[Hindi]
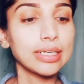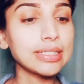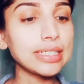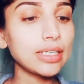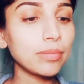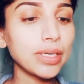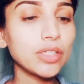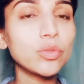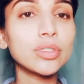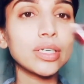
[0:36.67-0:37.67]
कंसीलर
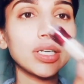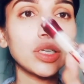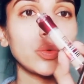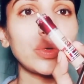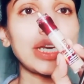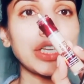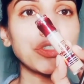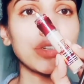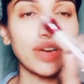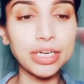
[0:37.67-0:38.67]
मैं यूज़ कर रही हूँ
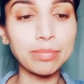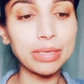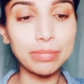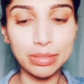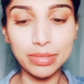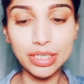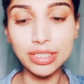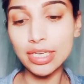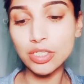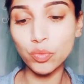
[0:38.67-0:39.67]
एज रिवाइन बाय
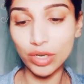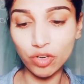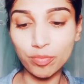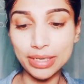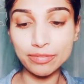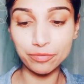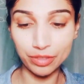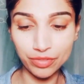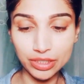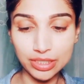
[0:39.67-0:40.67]
मेबेलिन इट्स वन ऑफ माय
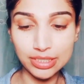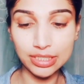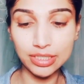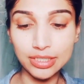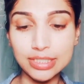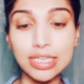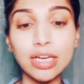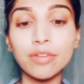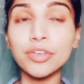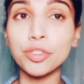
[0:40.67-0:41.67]
फेवरेट कंसीलर
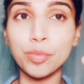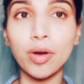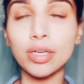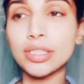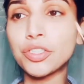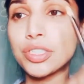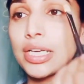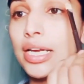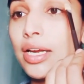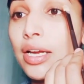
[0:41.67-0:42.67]
इसकी कवरेज बहुत
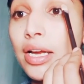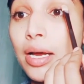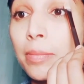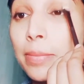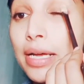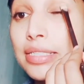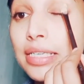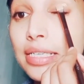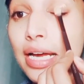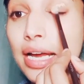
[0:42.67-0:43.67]
अच्छी है
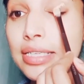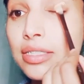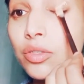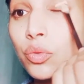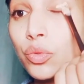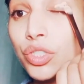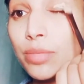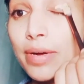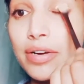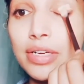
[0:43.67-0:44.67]
प्लस इट हैज़
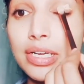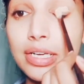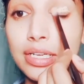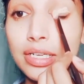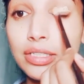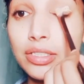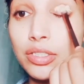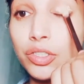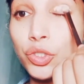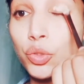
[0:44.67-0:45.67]
गुजी बेरी इन इट
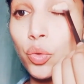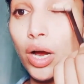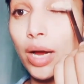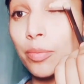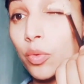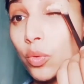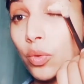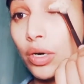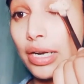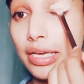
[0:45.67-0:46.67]
जो
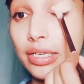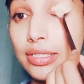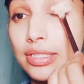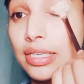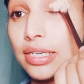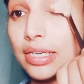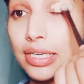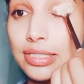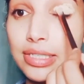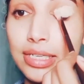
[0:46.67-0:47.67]
आपको लाइक like, कंसील
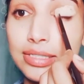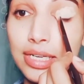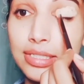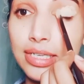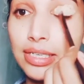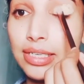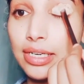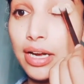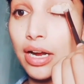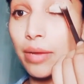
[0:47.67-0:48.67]
करने के साथ साथ स्किन
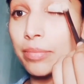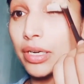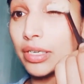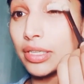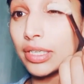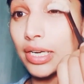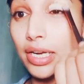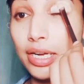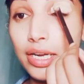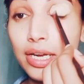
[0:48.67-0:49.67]
केयर का काम भी करती
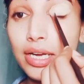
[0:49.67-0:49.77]
है